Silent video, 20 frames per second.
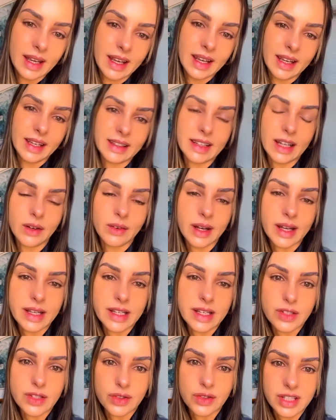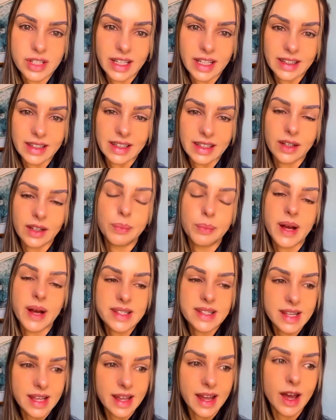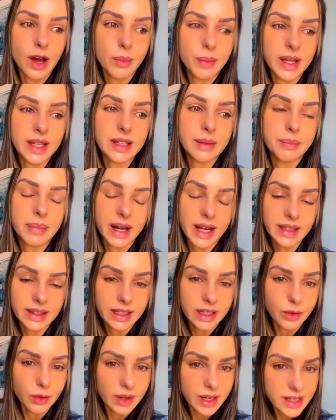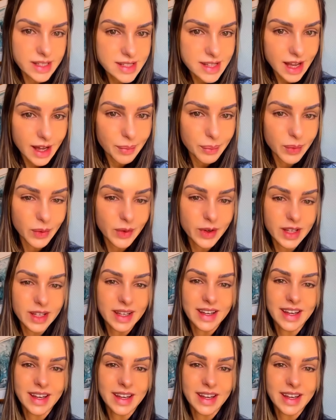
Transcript: Então é isso, gente. Eu passei realmente para tranquilizar, porque